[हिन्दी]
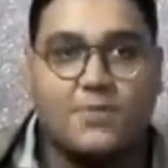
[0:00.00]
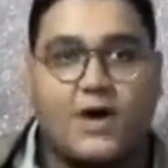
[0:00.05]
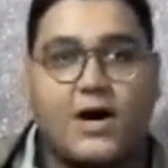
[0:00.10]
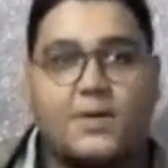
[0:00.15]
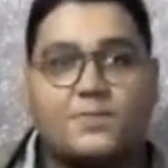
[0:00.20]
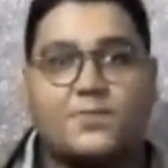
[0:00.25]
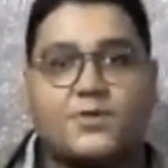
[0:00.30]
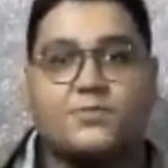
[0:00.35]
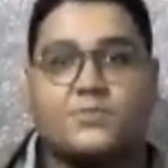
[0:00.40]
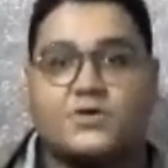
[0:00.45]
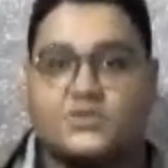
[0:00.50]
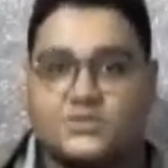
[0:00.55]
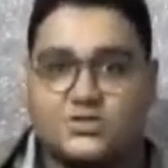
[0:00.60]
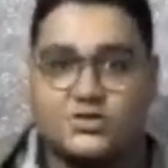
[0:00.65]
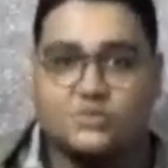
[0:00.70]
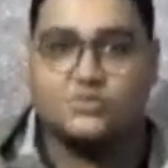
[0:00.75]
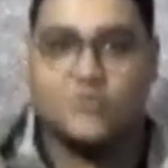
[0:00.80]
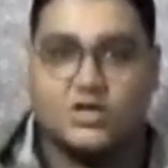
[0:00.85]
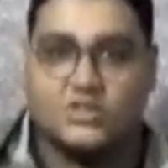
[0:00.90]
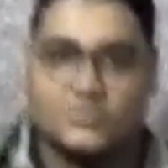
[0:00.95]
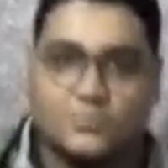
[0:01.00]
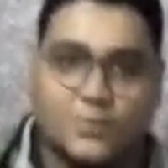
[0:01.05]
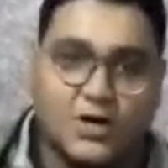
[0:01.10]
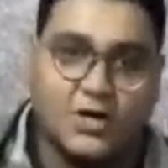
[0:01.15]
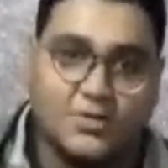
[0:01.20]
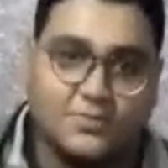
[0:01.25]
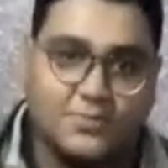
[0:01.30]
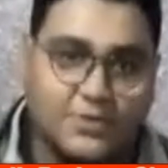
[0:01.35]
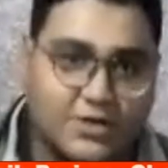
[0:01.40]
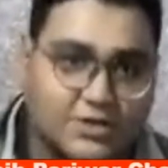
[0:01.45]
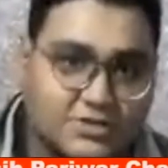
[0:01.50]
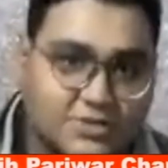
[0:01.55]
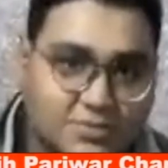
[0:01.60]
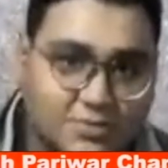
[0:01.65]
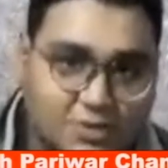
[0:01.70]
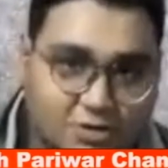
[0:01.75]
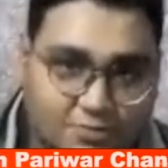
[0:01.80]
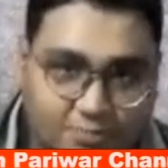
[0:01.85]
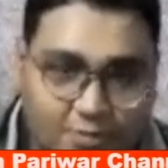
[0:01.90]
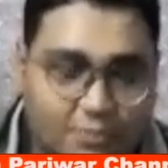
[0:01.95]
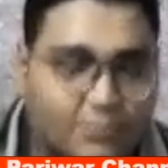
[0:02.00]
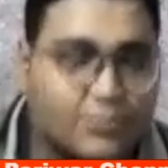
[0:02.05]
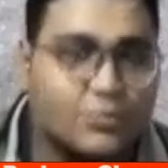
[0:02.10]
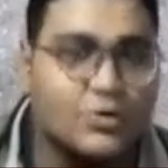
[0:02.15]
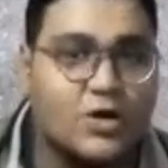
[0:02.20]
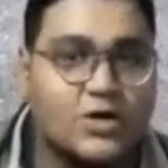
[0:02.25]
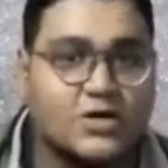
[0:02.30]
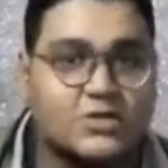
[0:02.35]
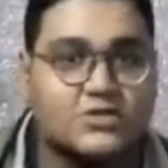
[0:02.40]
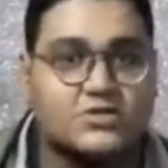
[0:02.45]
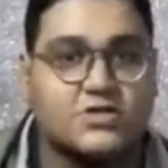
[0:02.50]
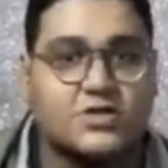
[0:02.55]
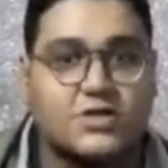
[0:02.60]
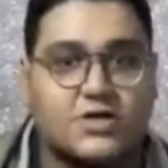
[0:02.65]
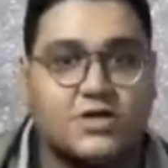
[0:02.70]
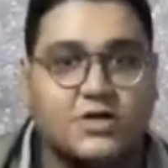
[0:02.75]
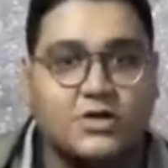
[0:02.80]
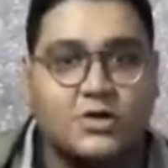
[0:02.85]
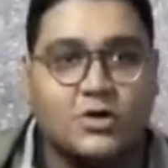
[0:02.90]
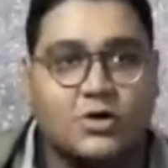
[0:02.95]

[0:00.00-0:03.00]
बाप की मर्ज़ी जो आसमान पर है ज़मीन पर पूरा कर सकें